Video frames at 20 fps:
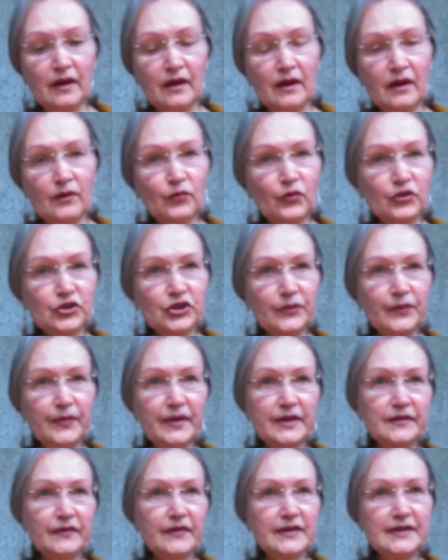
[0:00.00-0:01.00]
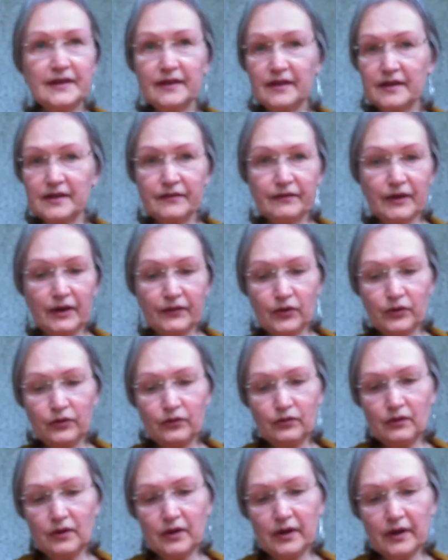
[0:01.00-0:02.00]
Может быть, вы силой своего
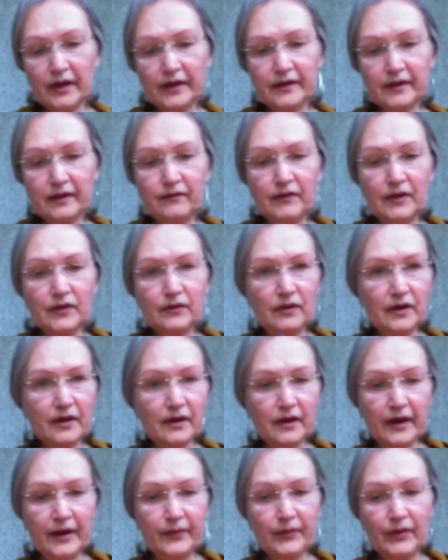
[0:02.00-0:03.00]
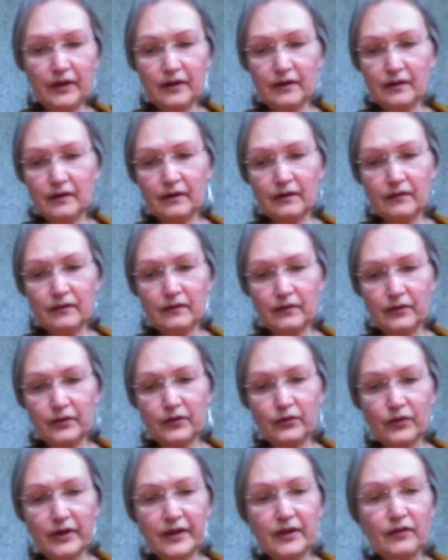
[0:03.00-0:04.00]
духа отодвинули камень а, вот
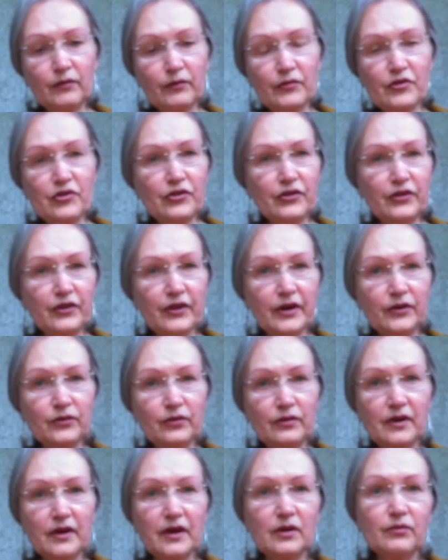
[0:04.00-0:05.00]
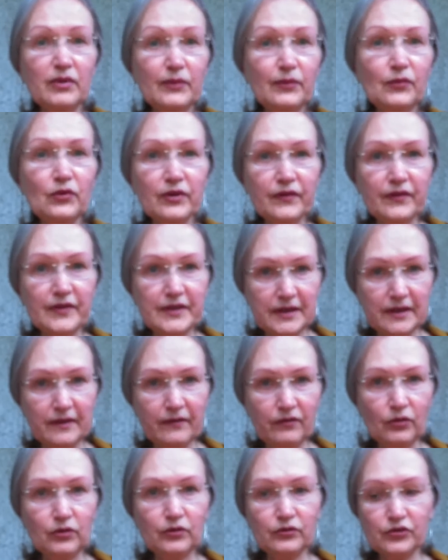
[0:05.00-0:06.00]
у этого мужчины, который как бы мертвый себя
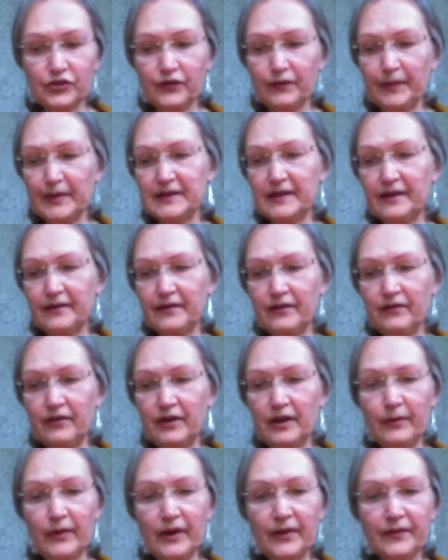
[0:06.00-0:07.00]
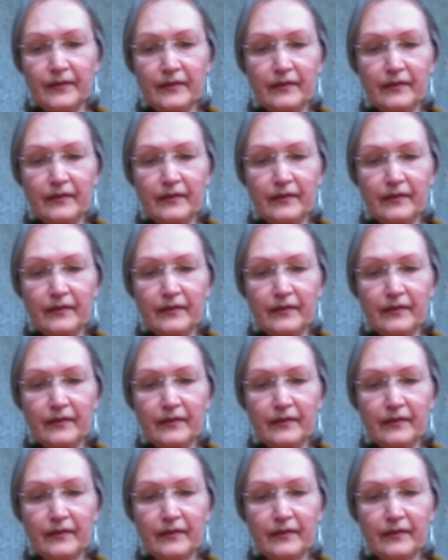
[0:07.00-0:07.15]
вел уже в последнее время.